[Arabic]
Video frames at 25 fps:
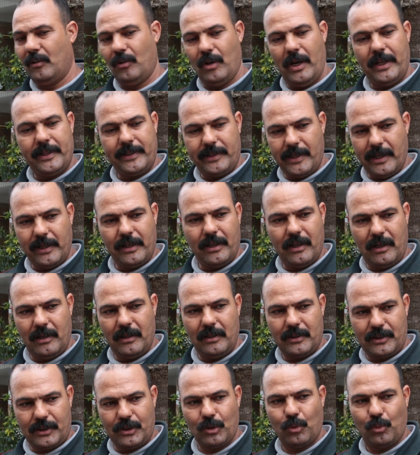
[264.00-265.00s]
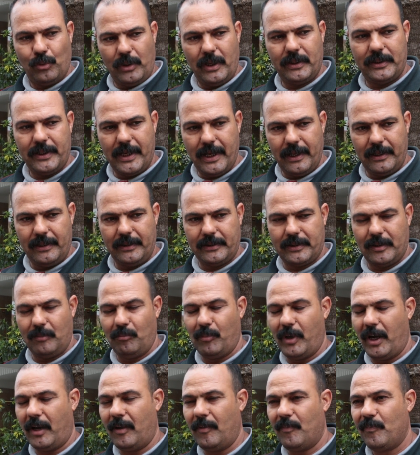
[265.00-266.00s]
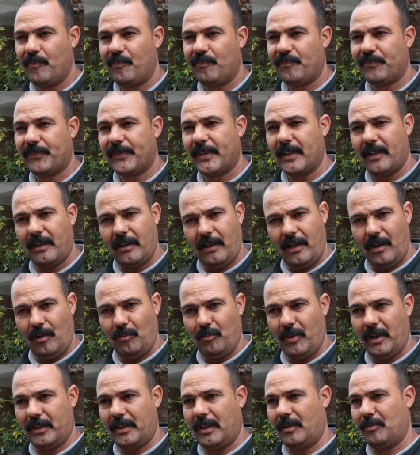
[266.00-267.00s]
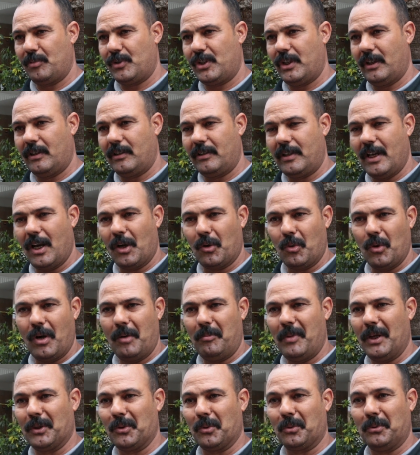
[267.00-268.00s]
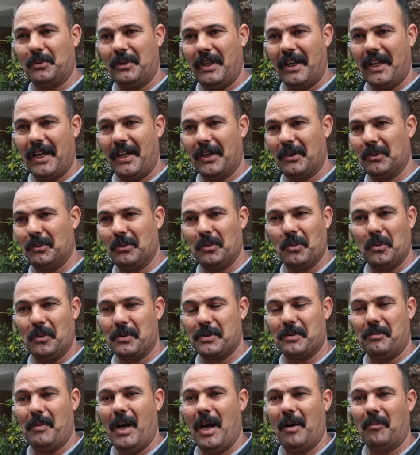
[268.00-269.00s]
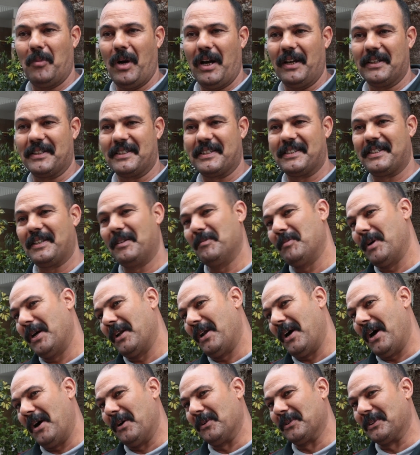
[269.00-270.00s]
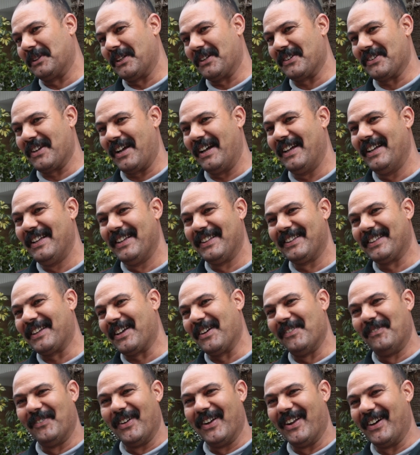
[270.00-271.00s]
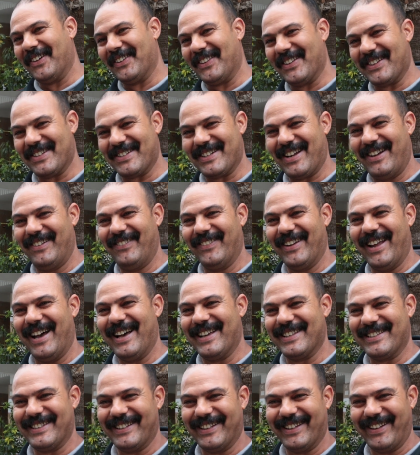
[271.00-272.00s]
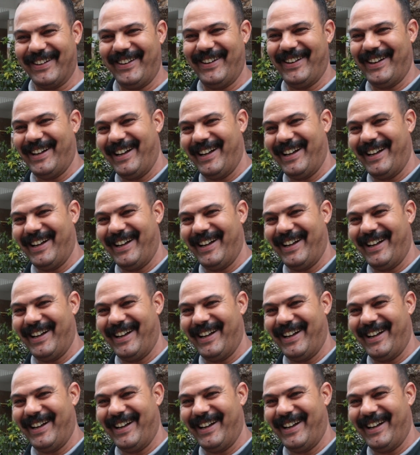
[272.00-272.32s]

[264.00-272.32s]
وعندي انا السكنه ديالي تما اللهم تمشي تاكل مع دوك الدراري ودوز معاهم واحد السيمانه عاود ترجع تكملها وترجع من الازيره